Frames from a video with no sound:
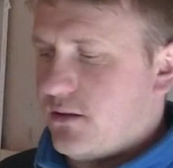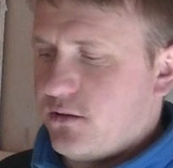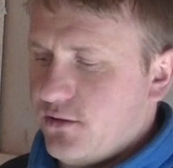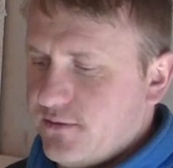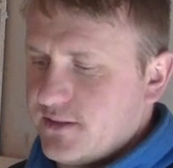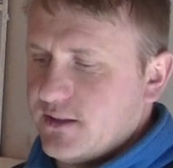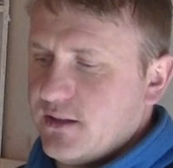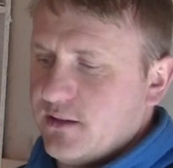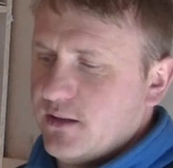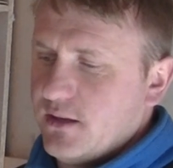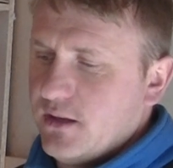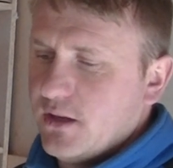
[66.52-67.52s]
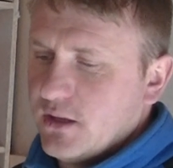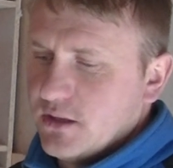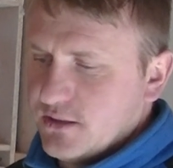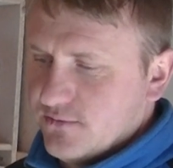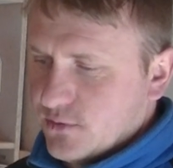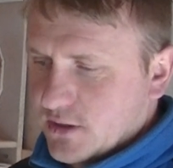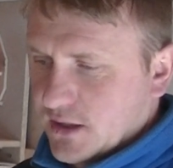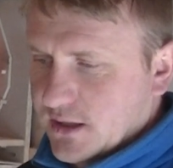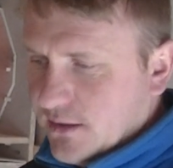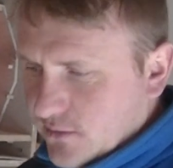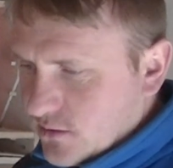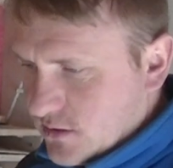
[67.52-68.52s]
hodowcy z
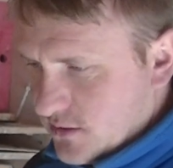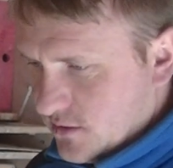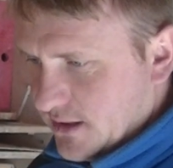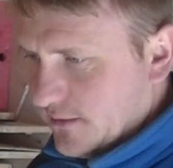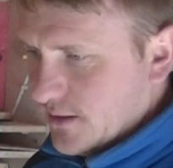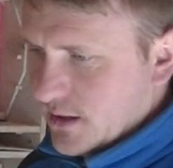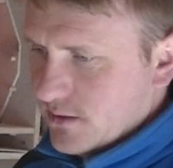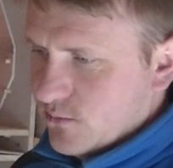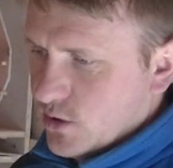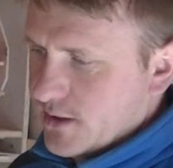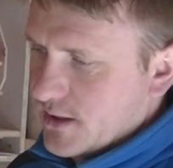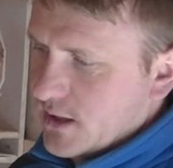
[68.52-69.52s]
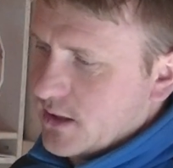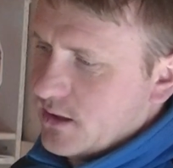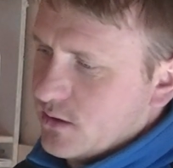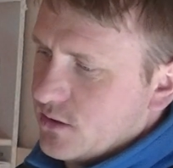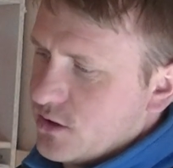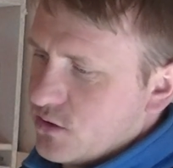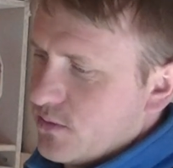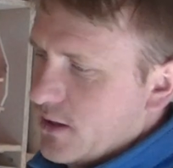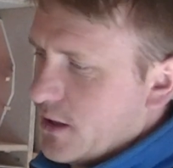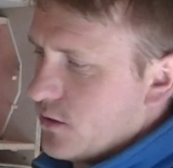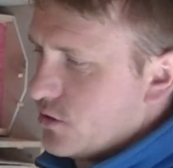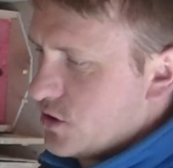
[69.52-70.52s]
WGG Mont no, zostawiali młode i one szły
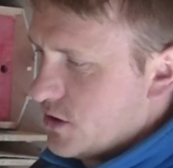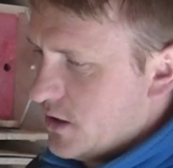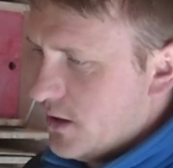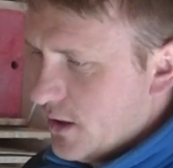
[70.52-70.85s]
na roczne.